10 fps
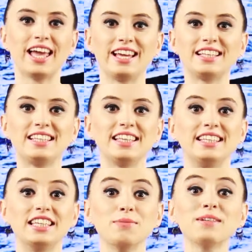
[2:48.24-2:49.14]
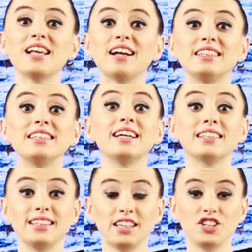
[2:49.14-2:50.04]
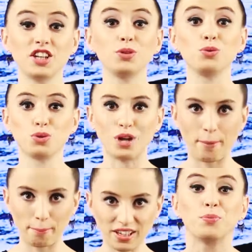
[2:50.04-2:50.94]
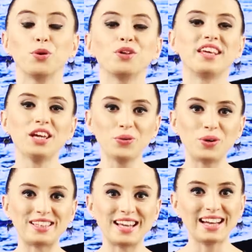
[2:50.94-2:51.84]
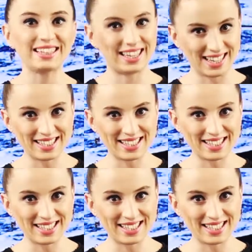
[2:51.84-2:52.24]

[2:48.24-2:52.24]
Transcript: eksi 20 santigrat dereceye düşüren bir protein üreten gene